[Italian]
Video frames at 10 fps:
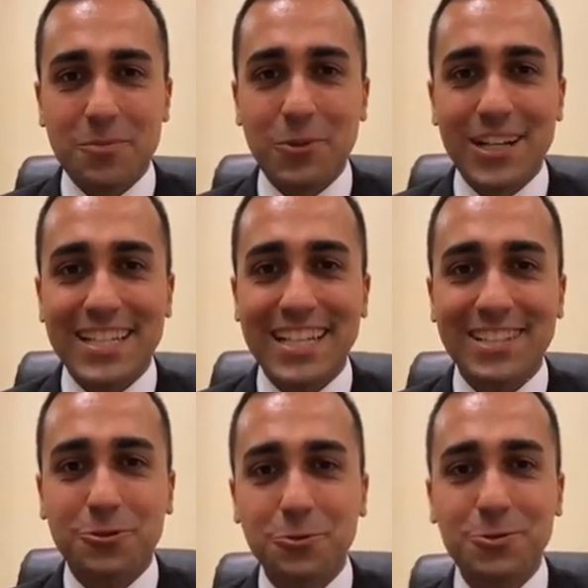Buonasera a
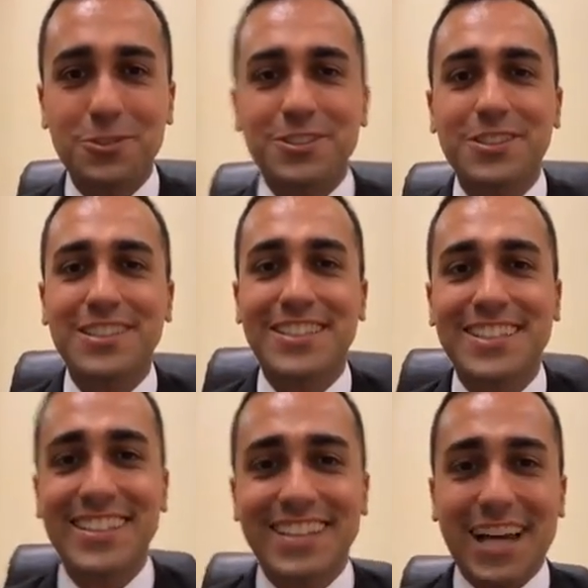tutti.
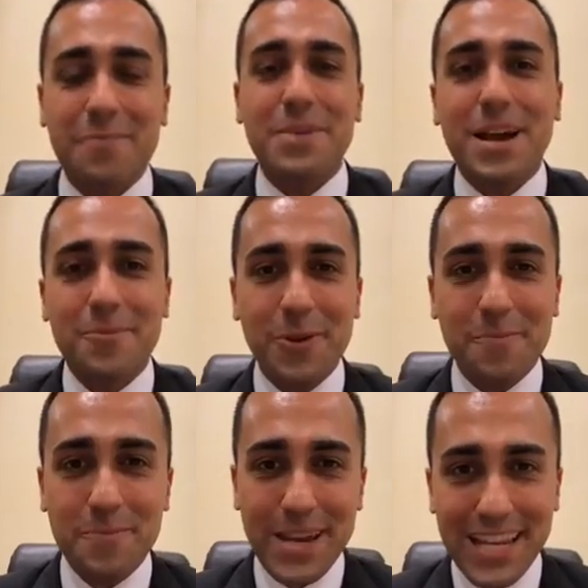Abbiamo
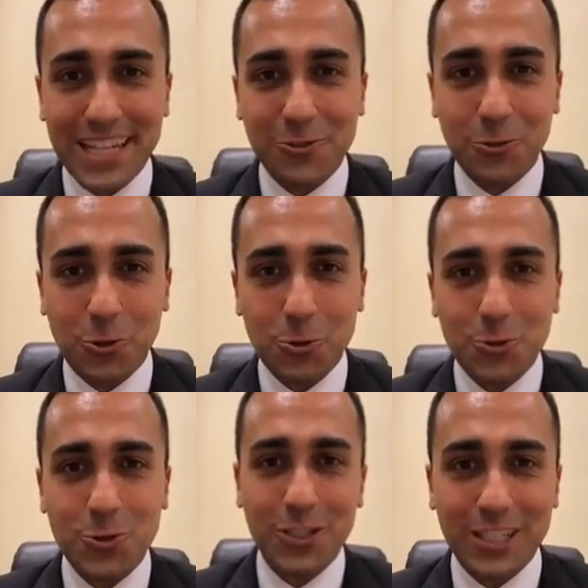appena
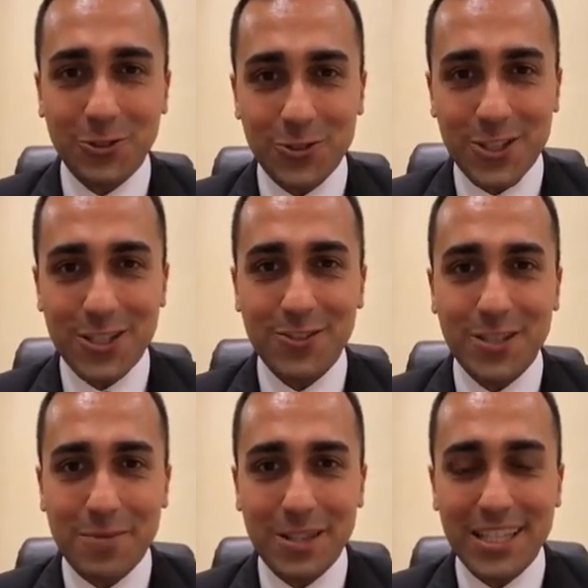concluso il Consiglio
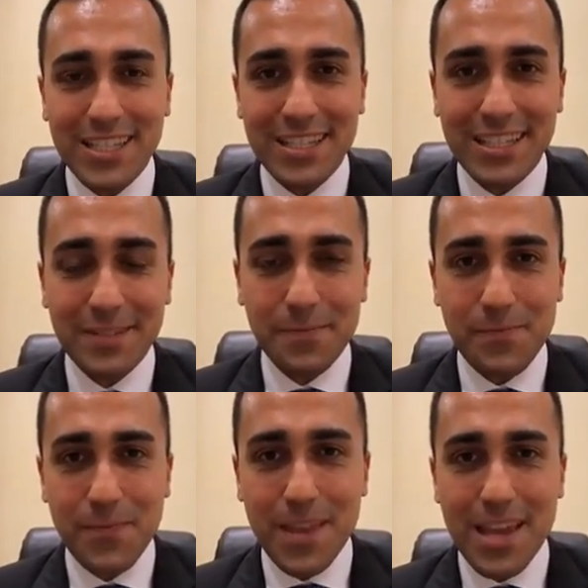dei Ministri,
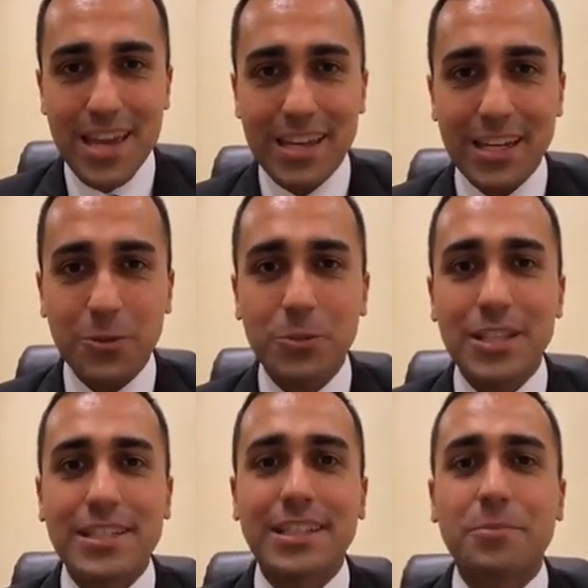in cui è
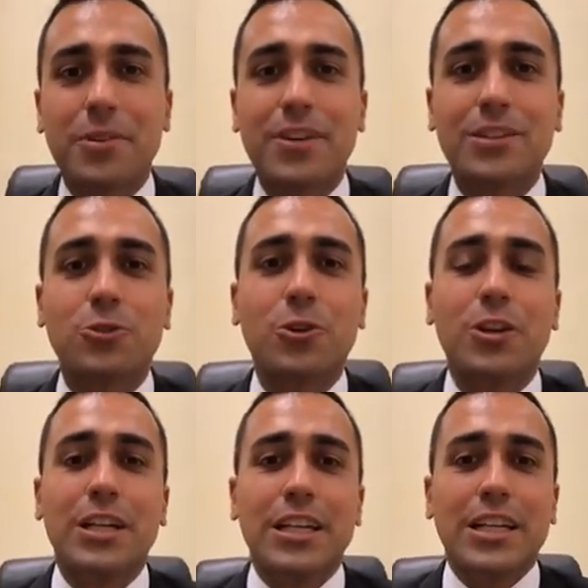stato approvato
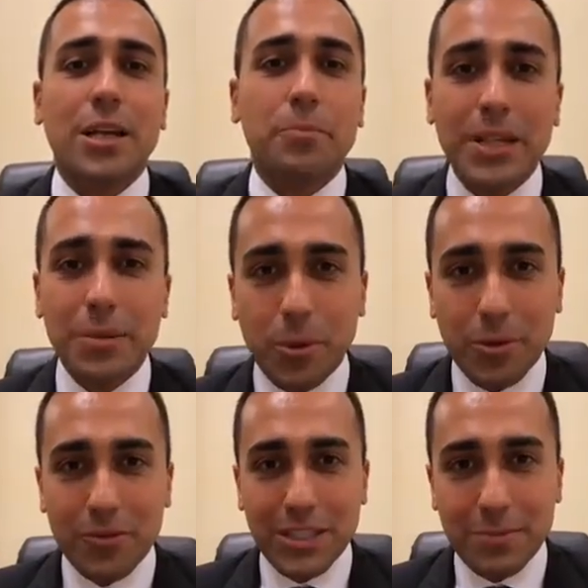il primo
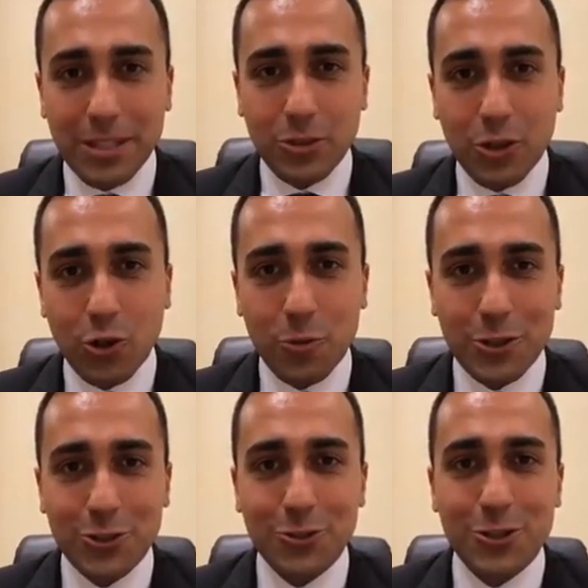provvedimento
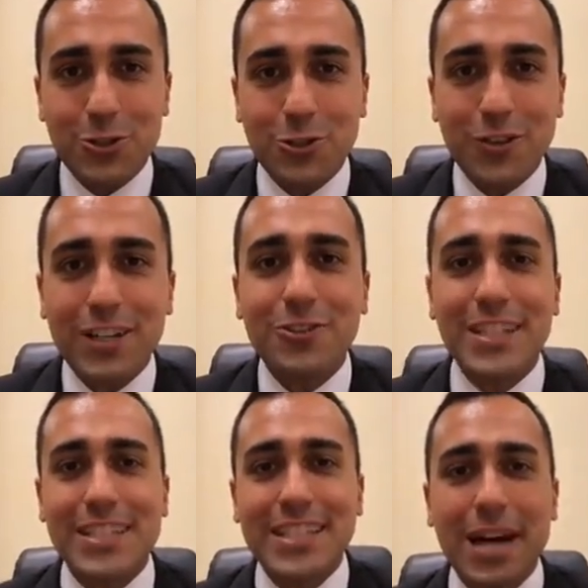economico di questo governo che
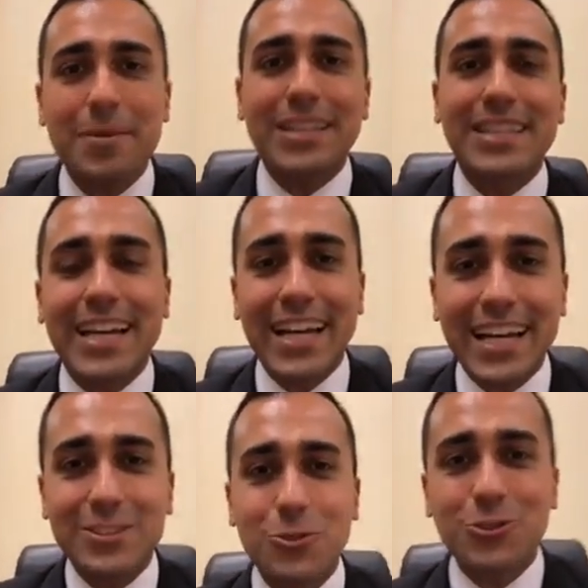si chiama
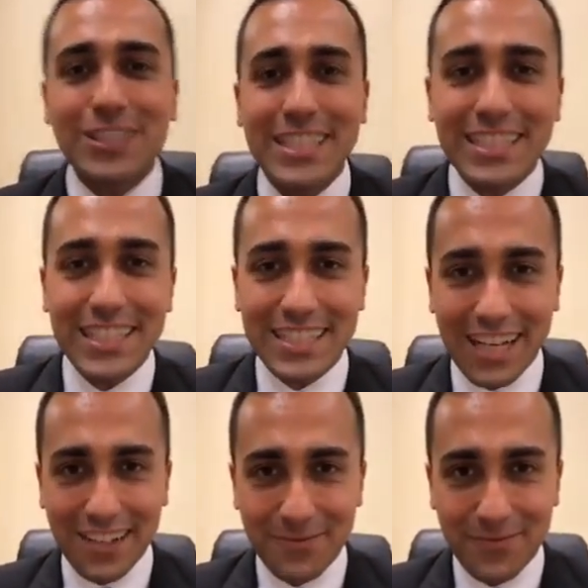Decreto Dignità.